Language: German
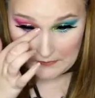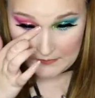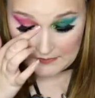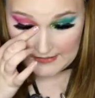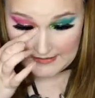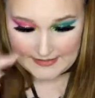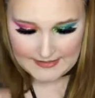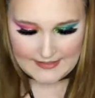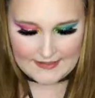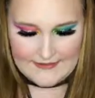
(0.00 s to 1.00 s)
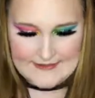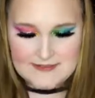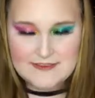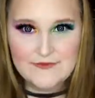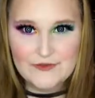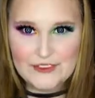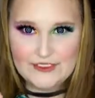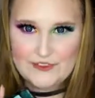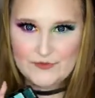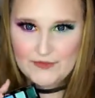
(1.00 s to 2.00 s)
Dollar ist es eine
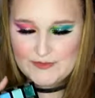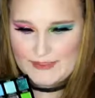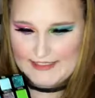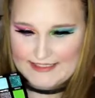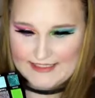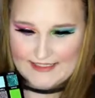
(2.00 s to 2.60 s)
wirklich schöne Palette.